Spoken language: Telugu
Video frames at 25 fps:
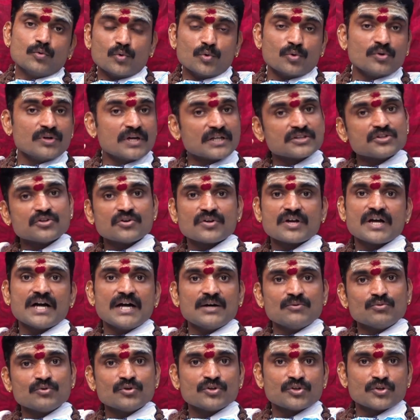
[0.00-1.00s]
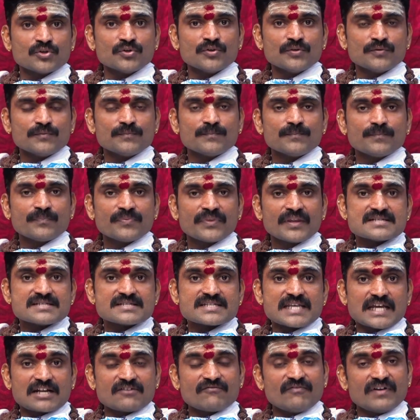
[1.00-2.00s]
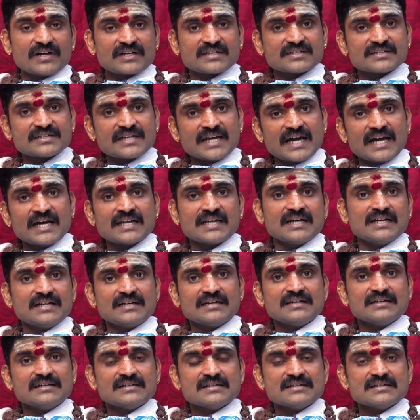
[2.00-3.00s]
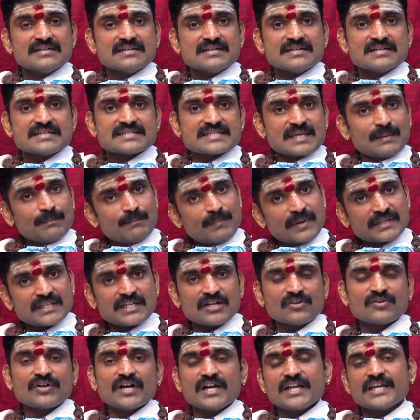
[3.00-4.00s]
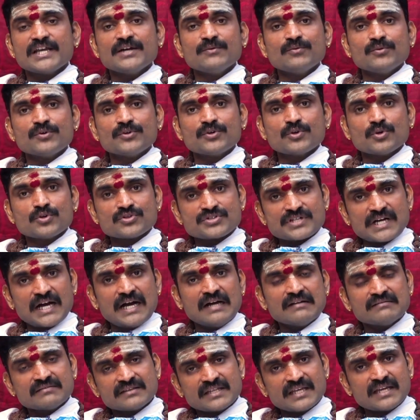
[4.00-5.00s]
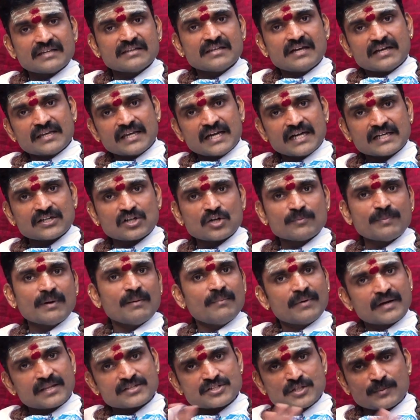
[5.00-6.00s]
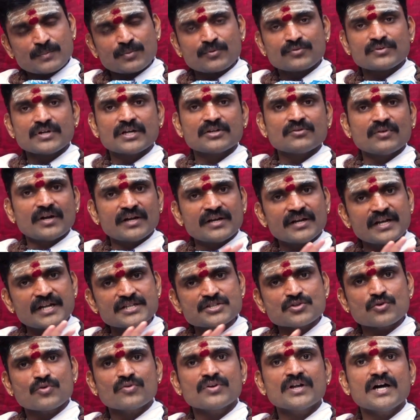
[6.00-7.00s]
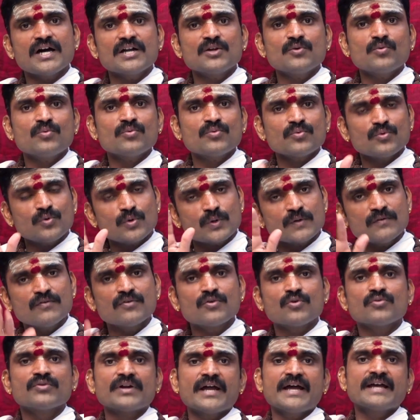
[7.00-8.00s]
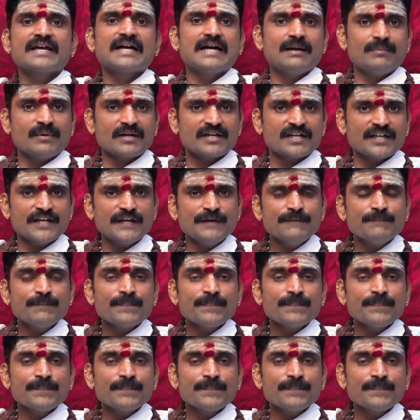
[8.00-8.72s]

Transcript: ఉన్నతుడుగా ఉంటూ సర్వజ్ఞాన సంపదను కలిగి ఉంటూ శాంతి దయ కృప మనం చెప్పుకున్నట్టు అన్ని సుగుణాలు గురువుకు ఉన్నాయి కాబట్టి